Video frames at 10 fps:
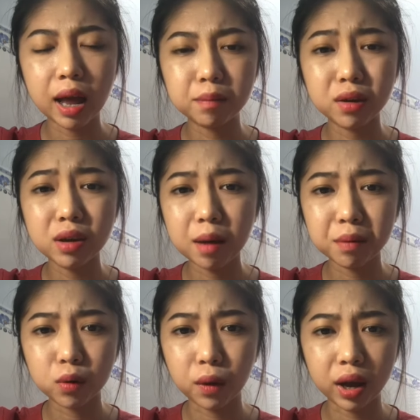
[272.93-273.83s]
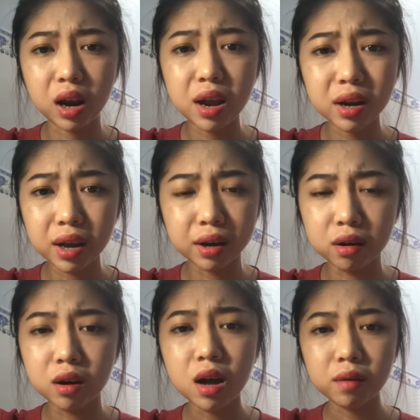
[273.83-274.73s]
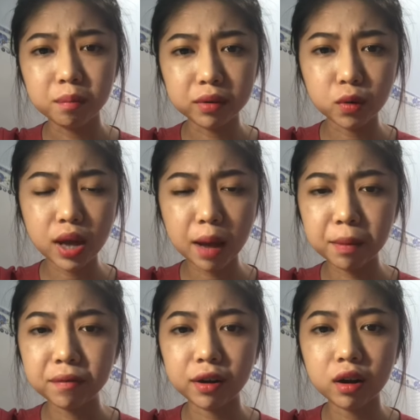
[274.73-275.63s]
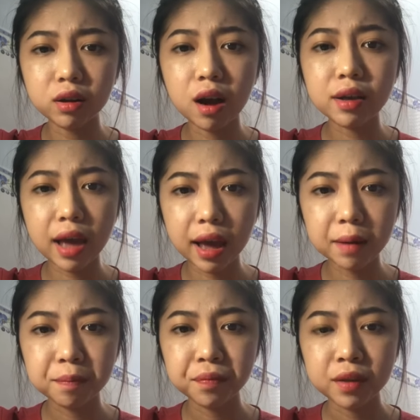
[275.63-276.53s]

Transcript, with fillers: làm cho da mình khỏe lên liền được mà của da mình phải có thời gian